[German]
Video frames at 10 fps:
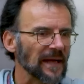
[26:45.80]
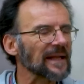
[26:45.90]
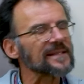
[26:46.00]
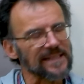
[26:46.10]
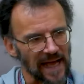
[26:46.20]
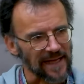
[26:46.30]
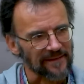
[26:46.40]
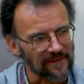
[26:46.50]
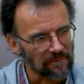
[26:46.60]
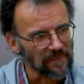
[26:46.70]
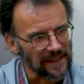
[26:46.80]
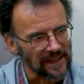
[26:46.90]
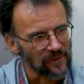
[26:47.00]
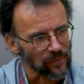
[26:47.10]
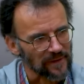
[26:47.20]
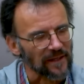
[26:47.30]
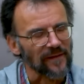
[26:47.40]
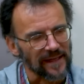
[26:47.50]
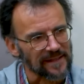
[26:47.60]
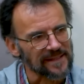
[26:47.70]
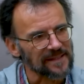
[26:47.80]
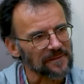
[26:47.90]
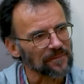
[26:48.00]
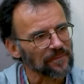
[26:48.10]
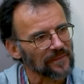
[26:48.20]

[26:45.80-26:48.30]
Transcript: meiner Zeit bin ich unterwegs.